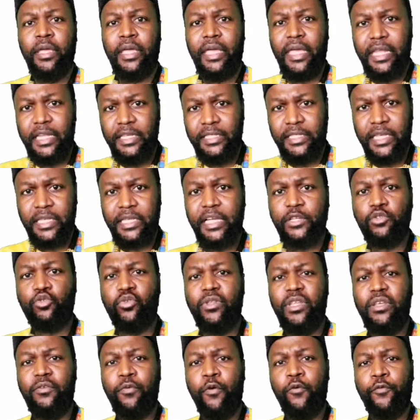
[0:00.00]
et les
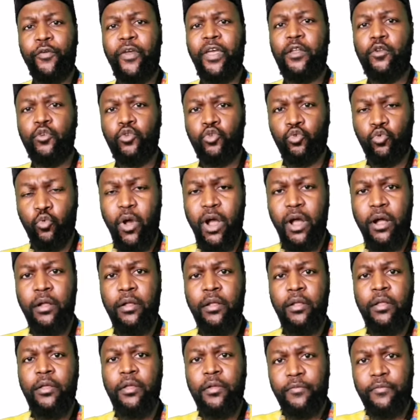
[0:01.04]
États-Unis vont faire le choix